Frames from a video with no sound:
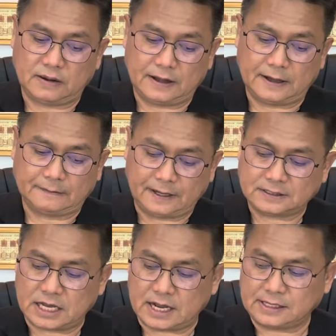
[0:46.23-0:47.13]
อ่าง เด็ก
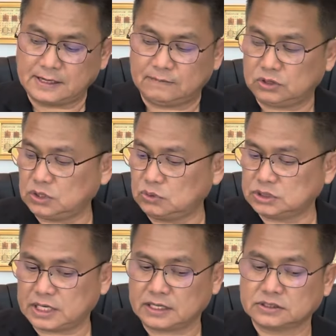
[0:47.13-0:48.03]
ชายที่เกิดวันนี้ควร
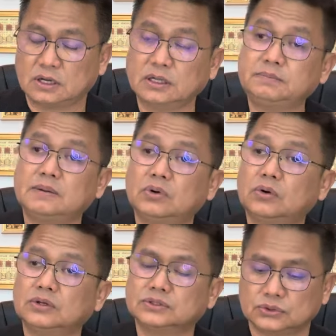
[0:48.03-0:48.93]
ใช้อักษรที่เป็นมง
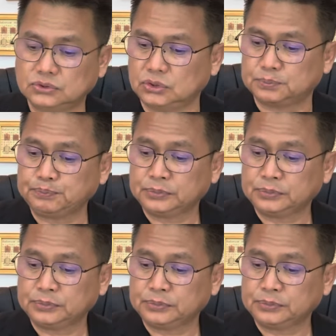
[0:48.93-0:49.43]
คลสูงสุด